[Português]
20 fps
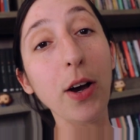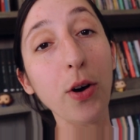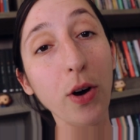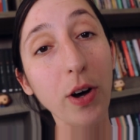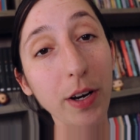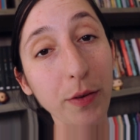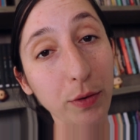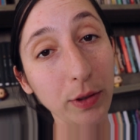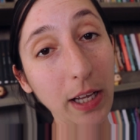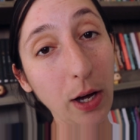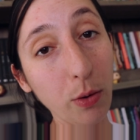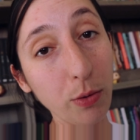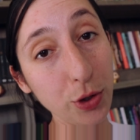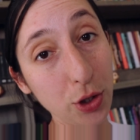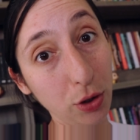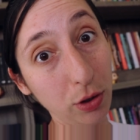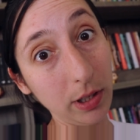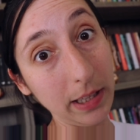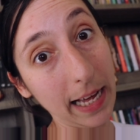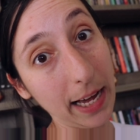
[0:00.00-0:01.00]
E agora eu vou dar
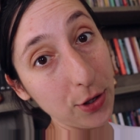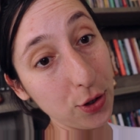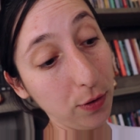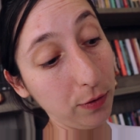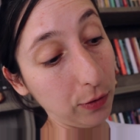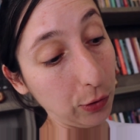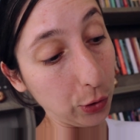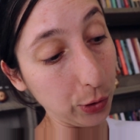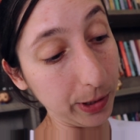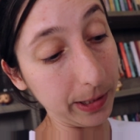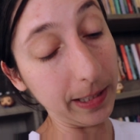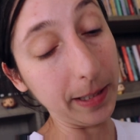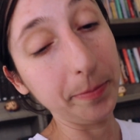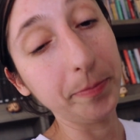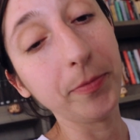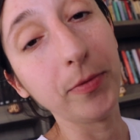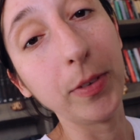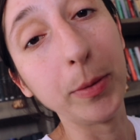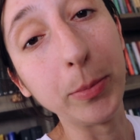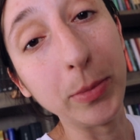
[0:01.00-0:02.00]
continuidade ao vlog,
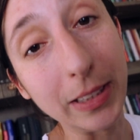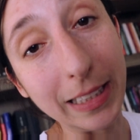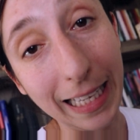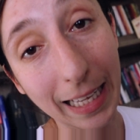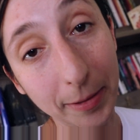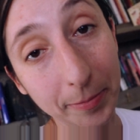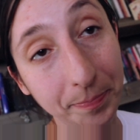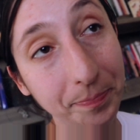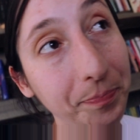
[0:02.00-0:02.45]
né? Vamos lá.